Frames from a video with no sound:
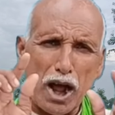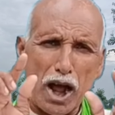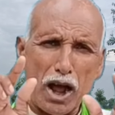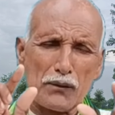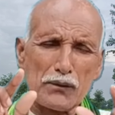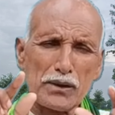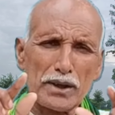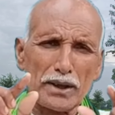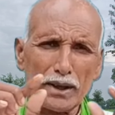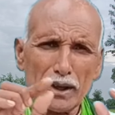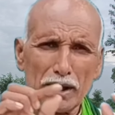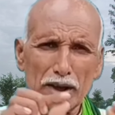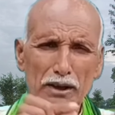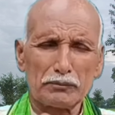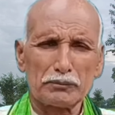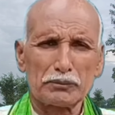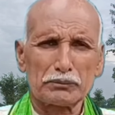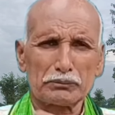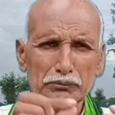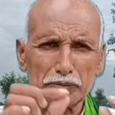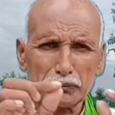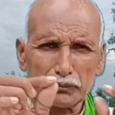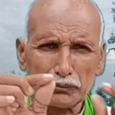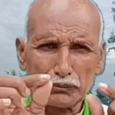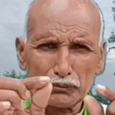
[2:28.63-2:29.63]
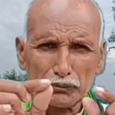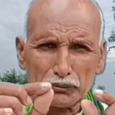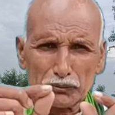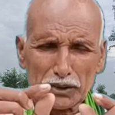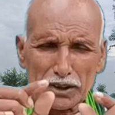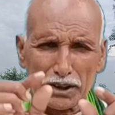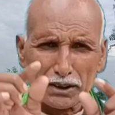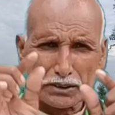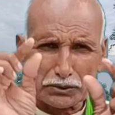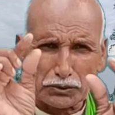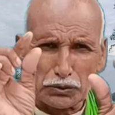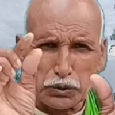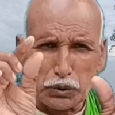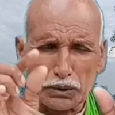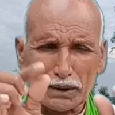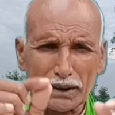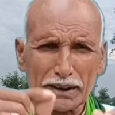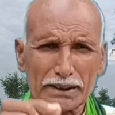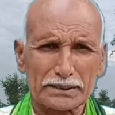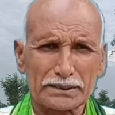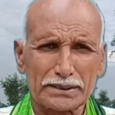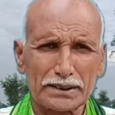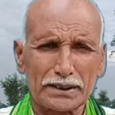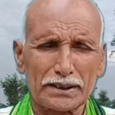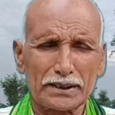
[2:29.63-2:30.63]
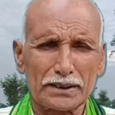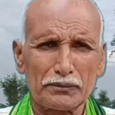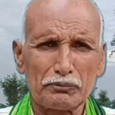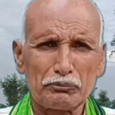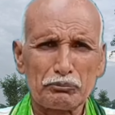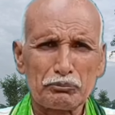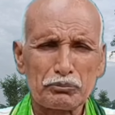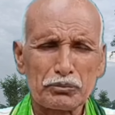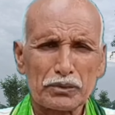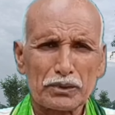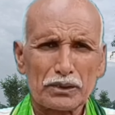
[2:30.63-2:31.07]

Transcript: आवे हम एक छोटे से